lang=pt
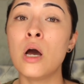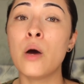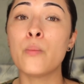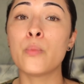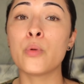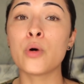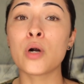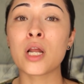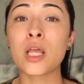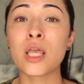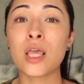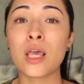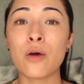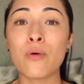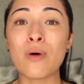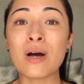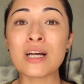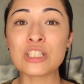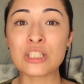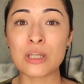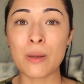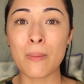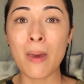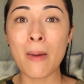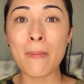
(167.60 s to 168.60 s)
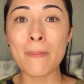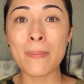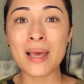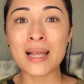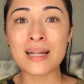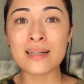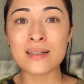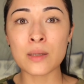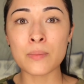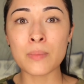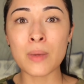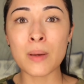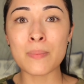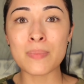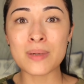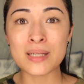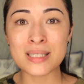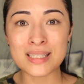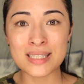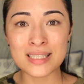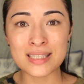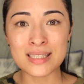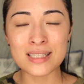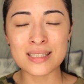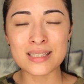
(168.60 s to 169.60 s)
porque eu acho que a minha pele também
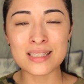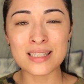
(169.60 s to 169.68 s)
precisa